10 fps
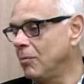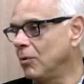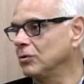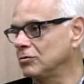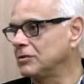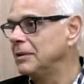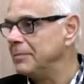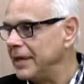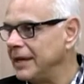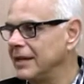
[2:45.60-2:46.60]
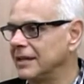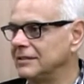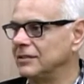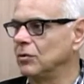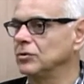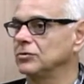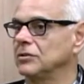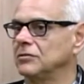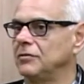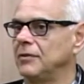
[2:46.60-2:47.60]
oposto também, quer dizer, hoje
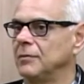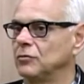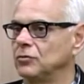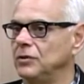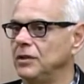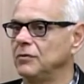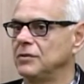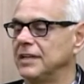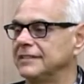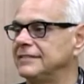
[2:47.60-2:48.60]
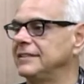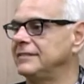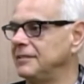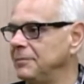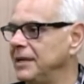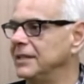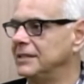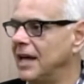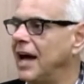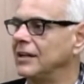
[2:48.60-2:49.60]
nós vivemos um nível de
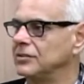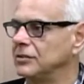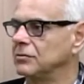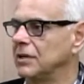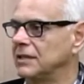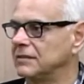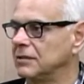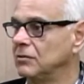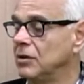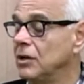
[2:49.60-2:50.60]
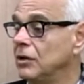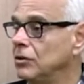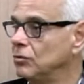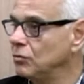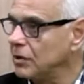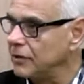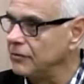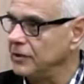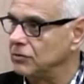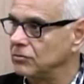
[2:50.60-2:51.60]
acessibilidade à educação nunca
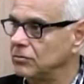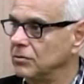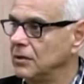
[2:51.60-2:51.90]
visto.